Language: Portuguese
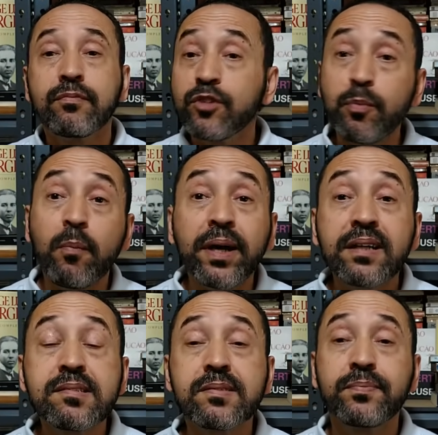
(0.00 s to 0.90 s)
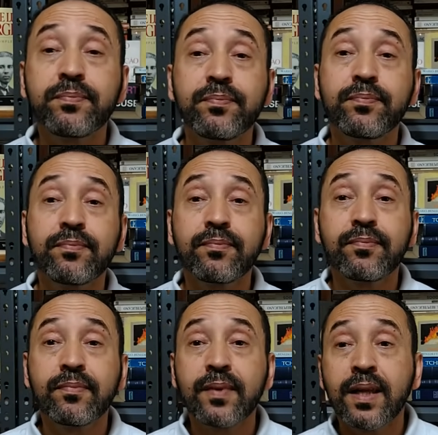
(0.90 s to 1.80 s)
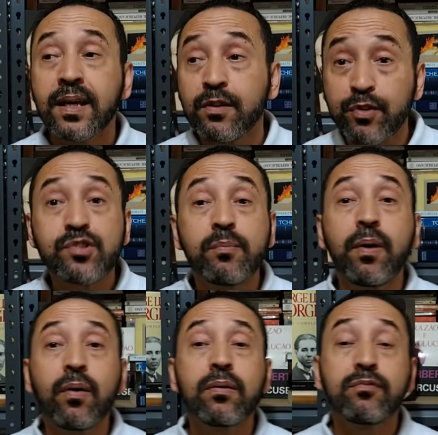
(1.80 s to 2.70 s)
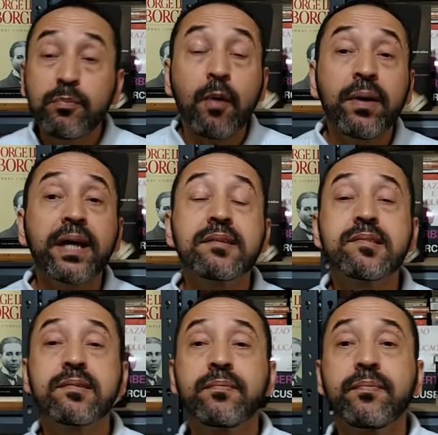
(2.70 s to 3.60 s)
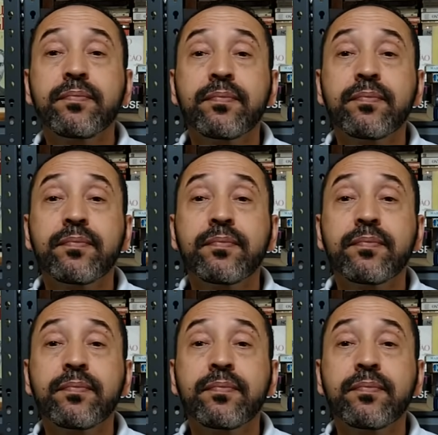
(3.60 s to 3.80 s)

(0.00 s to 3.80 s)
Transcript: foi o Palmeiras. Não foi o São Paulo, foi o Palmeiras.